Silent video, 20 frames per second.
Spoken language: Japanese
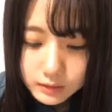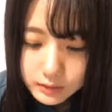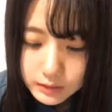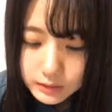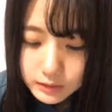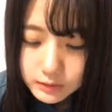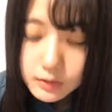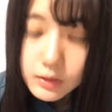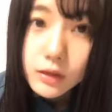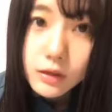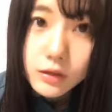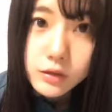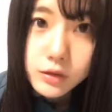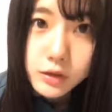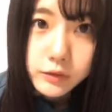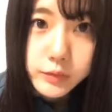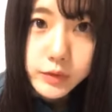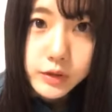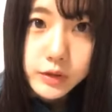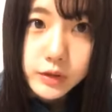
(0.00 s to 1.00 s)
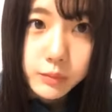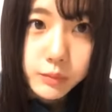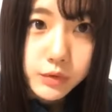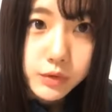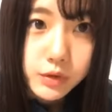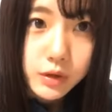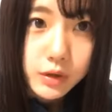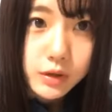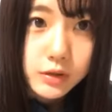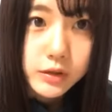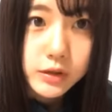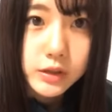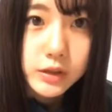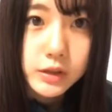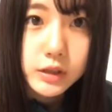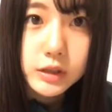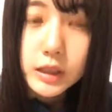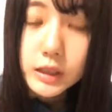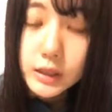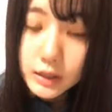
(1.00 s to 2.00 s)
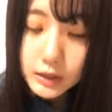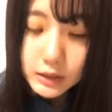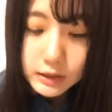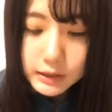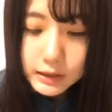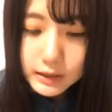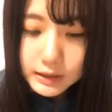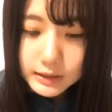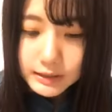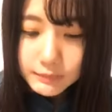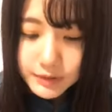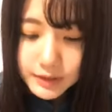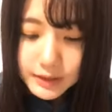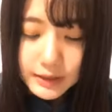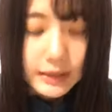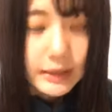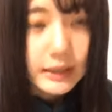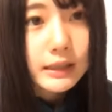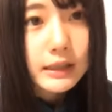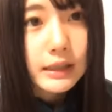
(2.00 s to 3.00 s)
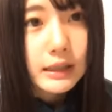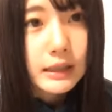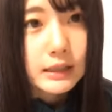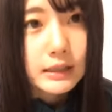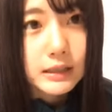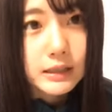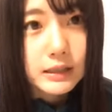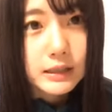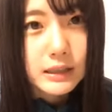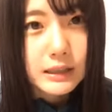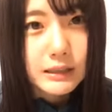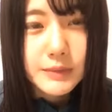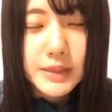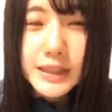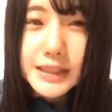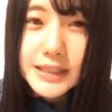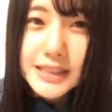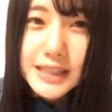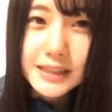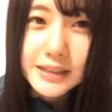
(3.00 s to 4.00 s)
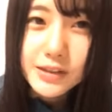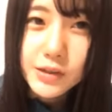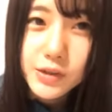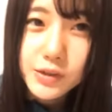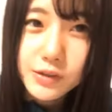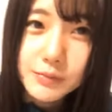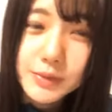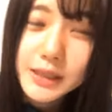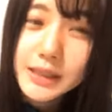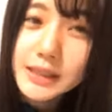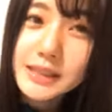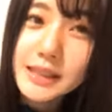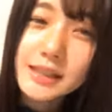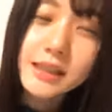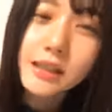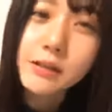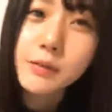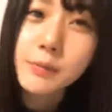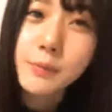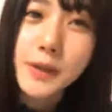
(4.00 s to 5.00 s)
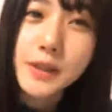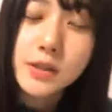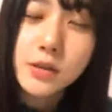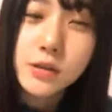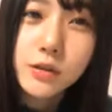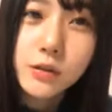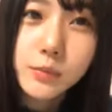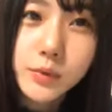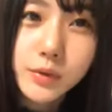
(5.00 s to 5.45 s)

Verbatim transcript: りズームって難しいいえでもねなんか皆さんの皆さん多分パソコ